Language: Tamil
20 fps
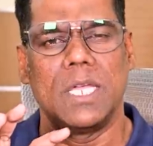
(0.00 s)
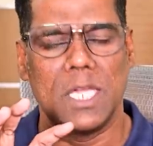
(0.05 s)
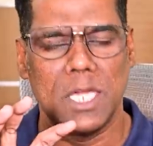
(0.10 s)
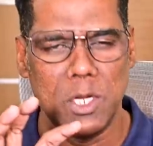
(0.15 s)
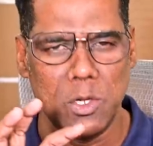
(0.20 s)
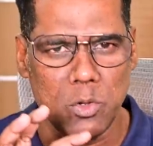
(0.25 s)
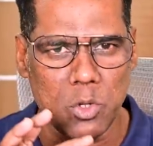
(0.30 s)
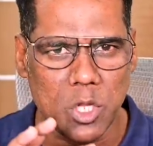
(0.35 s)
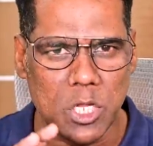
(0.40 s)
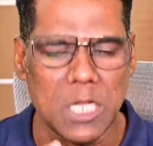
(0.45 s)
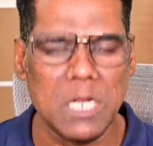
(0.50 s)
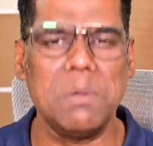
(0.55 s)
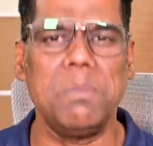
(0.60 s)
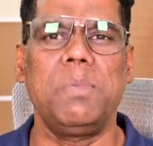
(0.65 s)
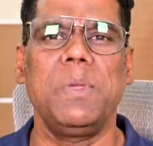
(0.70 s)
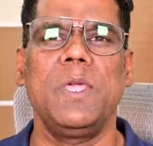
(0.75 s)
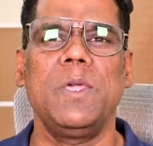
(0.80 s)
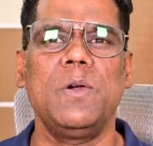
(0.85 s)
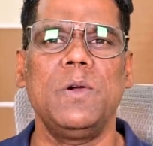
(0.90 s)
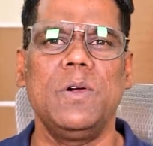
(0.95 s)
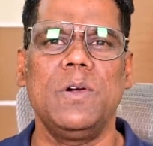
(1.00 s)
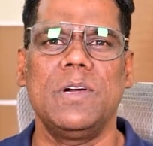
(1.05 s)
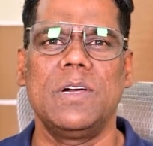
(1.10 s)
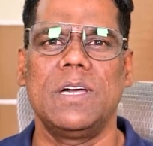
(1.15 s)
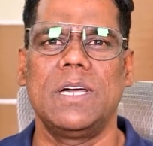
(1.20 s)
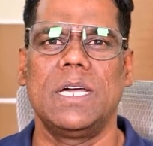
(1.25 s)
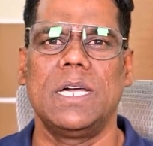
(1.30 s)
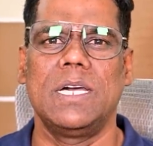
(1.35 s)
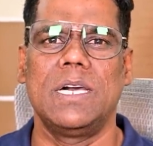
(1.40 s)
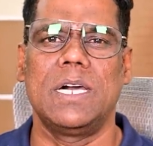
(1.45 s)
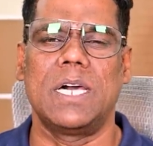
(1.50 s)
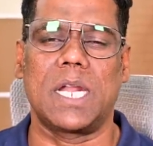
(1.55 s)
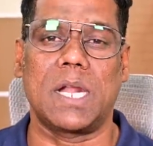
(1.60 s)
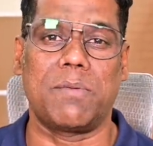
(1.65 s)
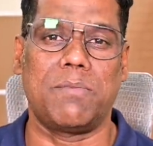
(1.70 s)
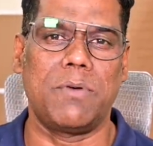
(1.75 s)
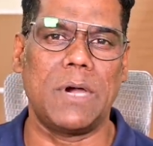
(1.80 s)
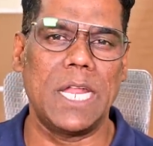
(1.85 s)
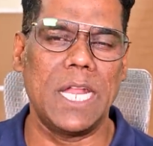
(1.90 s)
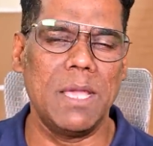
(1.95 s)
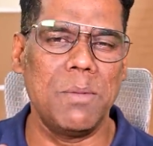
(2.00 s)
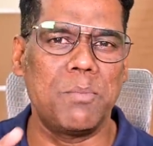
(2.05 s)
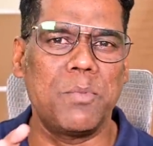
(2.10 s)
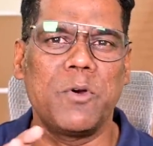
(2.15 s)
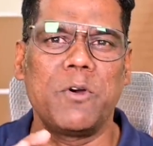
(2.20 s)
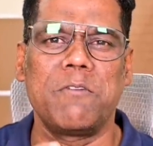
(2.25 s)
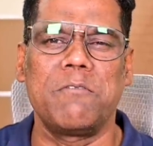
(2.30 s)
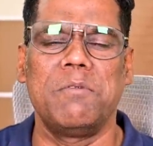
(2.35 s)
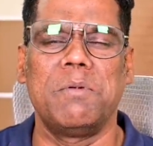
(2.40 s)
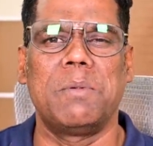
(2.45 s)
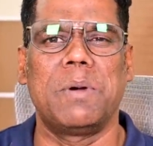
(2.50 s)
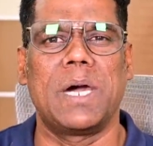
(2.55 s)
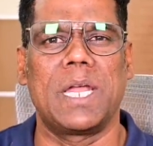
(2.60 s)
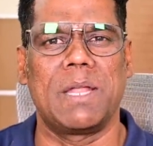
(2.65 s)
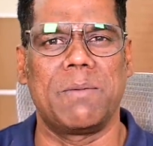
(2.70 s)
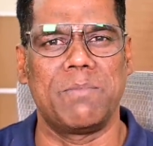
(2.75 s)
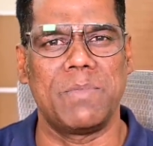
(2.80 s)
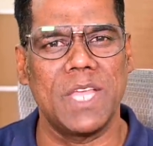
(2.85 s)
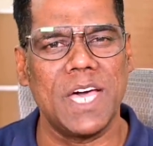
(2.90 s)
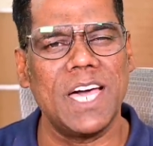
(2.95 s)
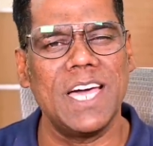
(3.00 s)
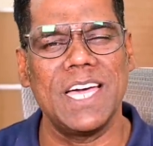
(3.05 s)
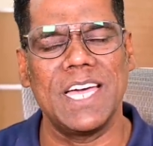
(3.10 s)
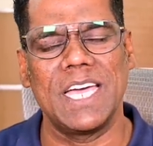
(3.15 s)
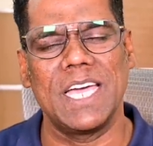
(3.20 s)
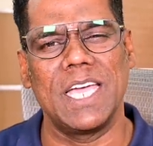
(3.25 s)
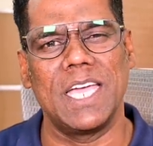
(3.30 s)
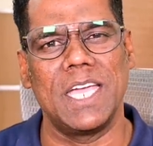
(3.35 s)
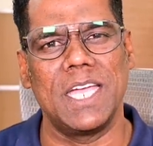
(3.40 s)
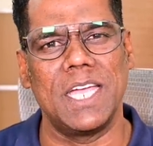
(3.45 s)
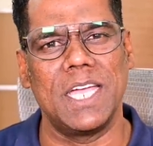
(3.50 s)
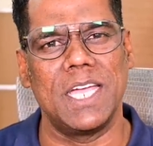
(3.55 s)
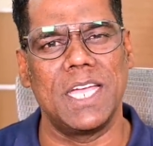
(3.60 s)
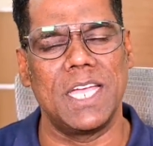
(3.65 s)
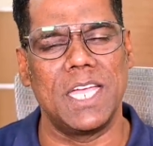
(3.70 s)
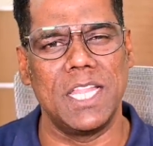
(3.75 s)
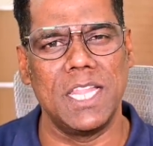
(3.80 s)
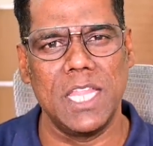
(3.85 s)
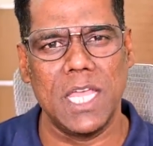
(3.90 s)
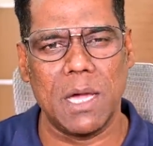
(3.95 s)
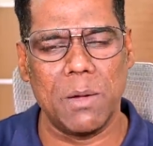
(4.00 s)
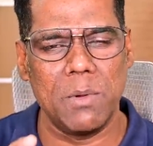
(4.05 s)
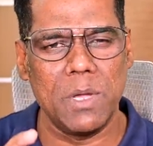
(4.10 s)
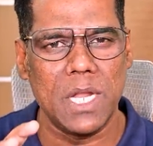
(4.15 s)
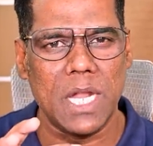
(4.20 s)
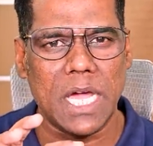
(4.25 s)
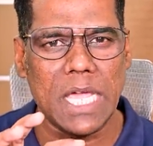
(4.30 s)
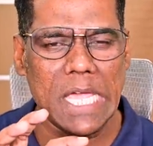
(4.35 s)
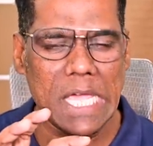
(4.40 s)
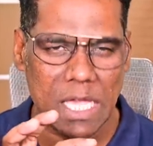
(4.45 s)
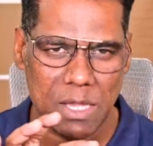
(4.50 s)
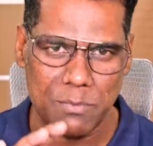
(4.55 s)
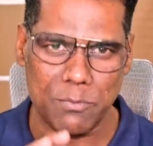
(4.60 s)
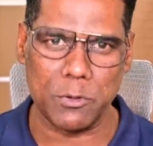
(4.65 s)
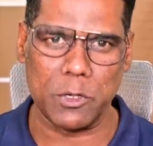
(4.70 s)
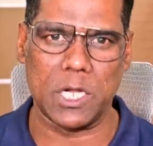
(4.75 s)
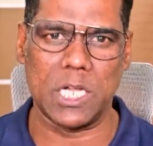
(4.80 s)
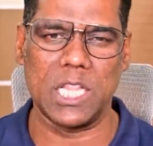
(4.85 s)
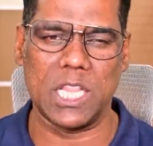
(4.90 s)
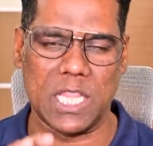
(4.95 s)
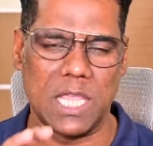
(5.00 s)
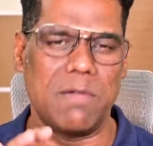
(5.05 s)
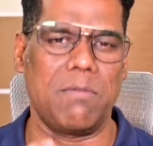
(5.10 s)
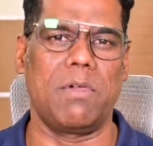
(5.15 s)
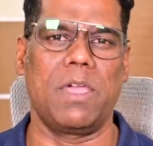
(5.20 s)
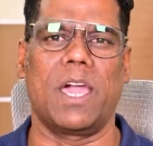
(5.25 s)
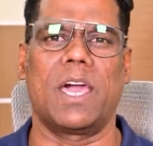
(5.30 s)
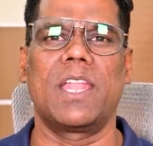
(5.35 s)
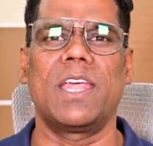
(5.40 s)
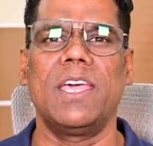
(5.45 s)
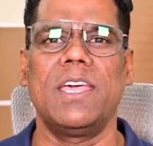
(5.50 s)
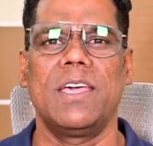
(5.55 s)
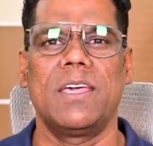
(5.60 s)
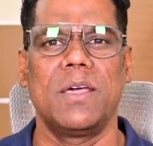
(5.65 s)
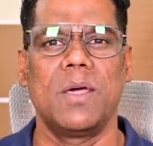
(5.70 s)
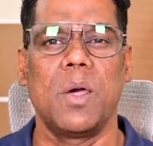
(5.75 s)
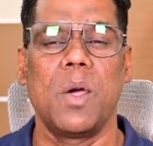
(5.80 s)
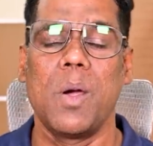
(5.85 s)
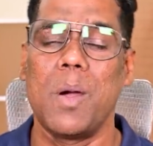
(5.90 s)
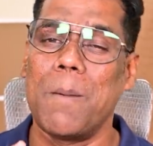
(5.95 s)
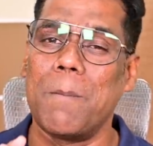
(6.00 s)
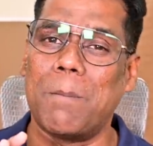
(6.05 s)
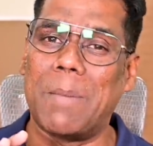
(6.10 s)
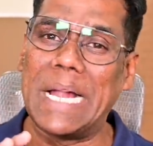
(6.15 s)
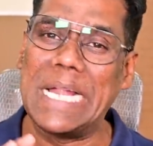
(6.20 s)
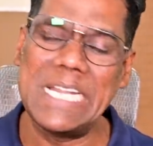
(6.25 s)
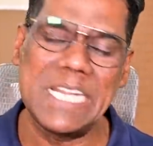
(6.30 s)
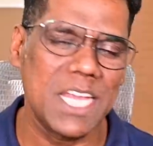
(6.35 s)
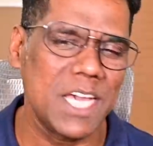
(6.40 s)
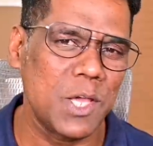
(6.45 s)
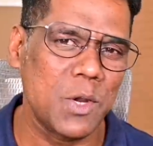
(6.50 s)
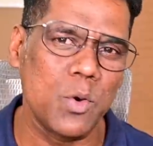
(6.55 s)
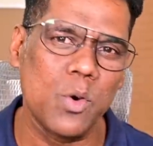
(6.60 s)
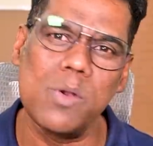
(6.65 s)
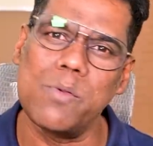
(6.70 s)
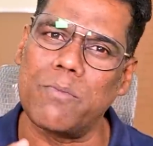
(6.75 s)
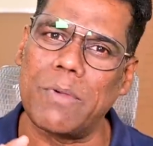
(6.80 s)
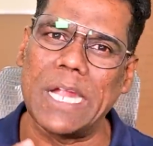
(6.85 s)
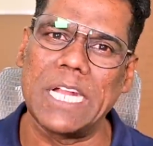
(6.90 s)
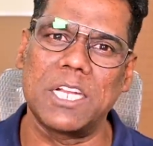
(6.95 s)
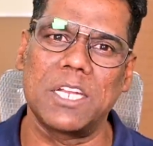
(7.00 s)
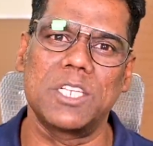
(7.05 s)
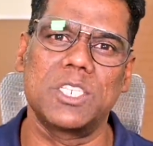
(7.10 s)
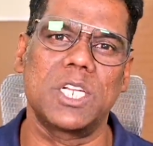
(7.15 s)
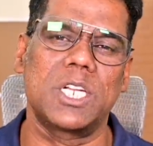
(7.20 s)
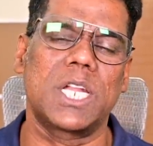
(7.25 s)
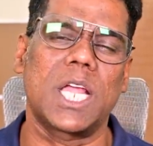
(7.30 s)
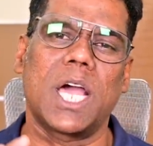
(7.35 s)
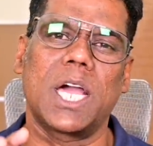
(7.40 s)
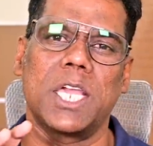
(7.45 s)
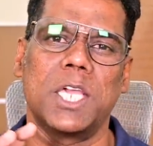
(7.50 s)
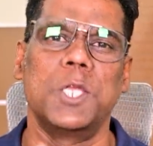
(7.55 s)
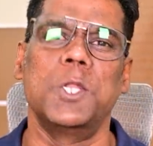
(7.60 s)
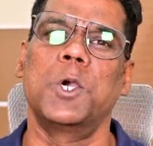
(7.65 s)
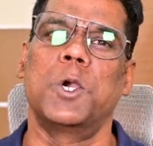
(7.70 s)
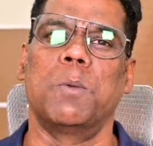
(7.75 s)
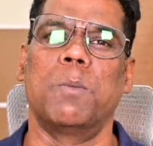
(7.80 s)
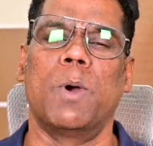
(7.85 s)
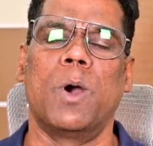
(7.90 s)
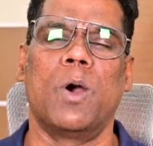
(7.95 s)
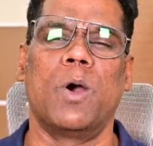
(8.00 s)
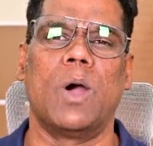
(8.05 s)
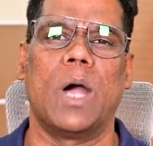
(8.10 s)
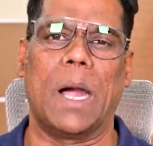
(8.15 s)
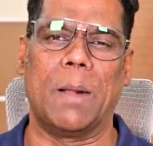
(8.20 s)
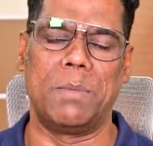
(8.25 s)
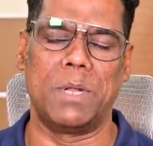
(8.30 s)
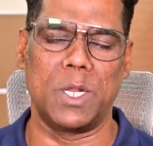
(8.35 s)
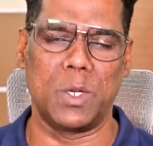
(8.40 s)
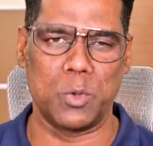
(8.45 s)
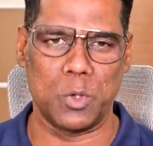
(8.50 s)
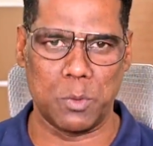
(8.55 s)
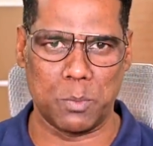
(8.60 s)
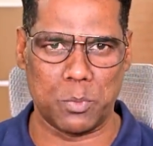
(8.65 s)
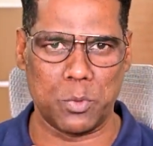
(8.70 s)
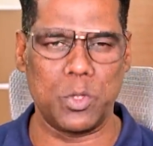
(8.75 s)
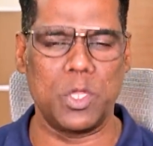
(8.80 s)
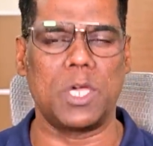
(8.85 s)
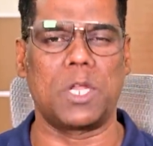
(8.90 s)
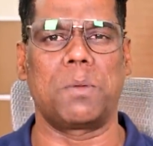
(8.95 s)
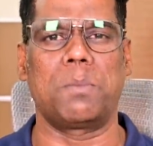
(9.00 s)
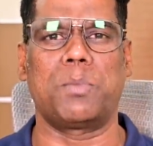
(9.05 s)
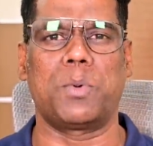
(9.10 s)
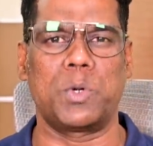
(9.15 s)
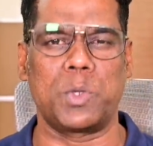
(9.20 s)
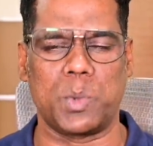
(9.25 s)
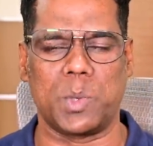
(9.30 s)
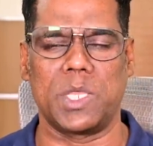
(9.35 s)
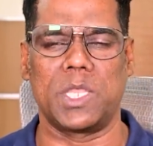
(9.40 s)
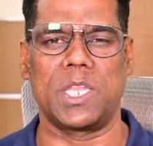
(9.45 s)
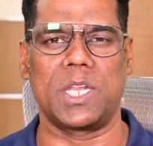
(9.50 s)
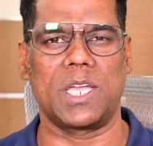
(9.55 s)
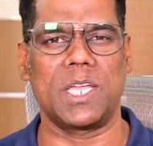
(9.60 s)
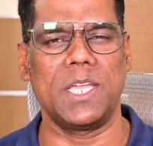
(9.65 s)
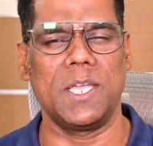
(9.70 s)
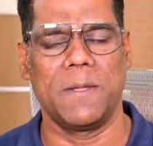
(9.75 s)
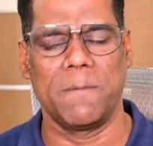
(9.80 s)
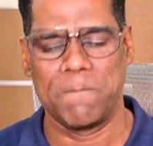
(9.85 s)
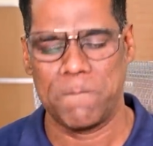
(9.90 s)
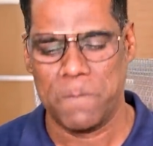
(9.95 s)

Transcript: இன்னும் திருப்பியும் ரஃபாலே போர் விமானம் தான் இந்தியாவின் ஐஏஎஃப்க்கு தேவையான மல்டி ரோல் ஃபைட்டர் ஜெட்டாக இருக்குமோ அப்படின்னு ஒரு புதிய ரிப்போர்ட் வந்திருக்கு